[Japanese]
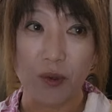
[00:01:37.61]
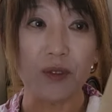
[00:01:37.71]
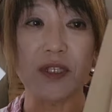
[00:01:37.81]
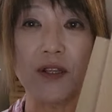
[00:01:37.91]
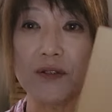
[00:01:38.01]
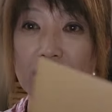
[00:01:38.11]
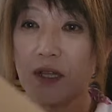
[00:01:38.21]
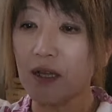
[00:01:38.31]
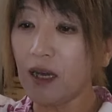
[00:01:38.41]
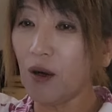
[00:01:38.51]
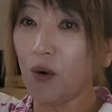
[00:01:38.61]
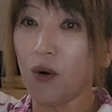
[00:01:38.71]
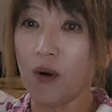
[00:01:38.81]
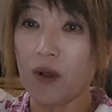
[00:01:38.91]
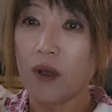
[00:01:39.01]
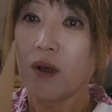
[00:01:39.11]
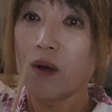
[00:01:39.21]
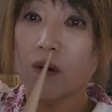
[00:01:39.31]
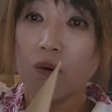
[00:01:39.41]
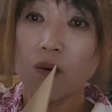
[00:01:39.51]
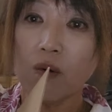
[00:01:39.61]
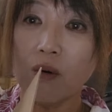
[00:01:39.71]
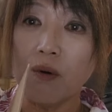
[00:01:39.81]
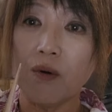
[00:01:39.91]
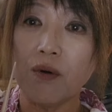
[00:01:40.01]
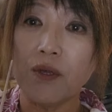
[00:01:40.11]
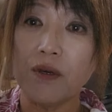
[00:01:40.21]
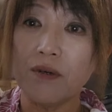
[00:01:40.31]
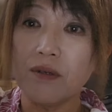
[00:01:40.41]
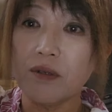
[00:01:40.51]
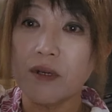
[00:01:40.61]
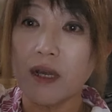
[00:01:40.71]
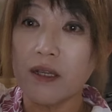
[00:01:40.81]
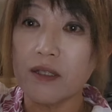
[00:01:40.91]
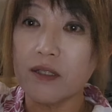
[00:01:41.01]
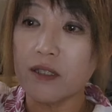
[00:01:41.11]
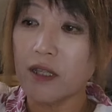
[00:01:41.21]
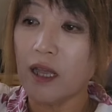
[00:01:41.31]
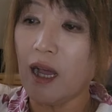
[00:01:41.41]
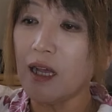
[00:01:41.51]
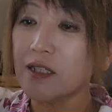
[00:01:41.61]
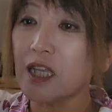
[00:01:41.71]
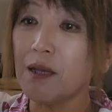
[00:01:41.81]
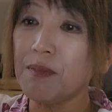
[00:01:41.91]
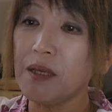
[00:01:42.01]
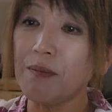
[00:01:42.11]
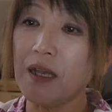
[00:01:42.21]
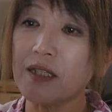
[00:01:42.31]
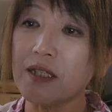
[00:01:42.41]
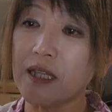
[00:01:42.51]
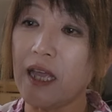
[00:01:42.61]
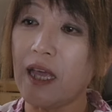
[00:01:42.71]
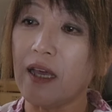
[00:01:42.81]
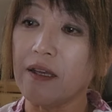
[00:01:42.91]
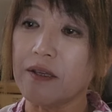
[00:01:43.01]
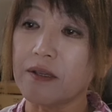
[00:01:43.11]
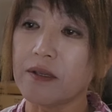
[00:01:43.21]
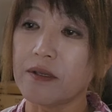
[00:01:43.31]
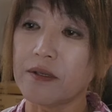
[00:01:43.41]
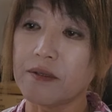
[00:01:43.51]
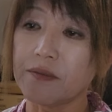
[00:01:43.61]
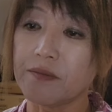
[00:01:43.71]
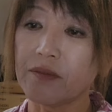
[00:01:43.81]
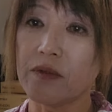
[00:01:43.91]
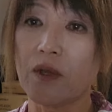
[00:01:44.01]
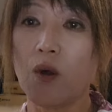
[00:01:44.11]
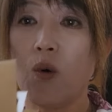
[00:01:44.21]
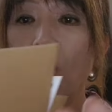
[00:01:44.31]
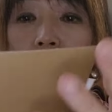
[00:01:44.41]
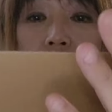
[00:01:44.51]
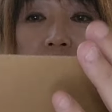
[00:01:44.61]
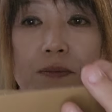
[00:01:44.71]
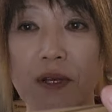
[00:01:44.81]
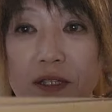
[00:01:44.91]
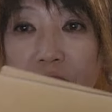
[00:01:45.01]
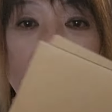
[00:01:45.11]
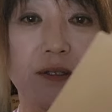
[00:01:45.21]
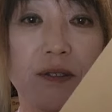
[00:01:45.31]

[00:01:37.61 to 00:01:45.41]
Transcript: こちらのステッカーを、こういう感じで挟みまして、お送りします。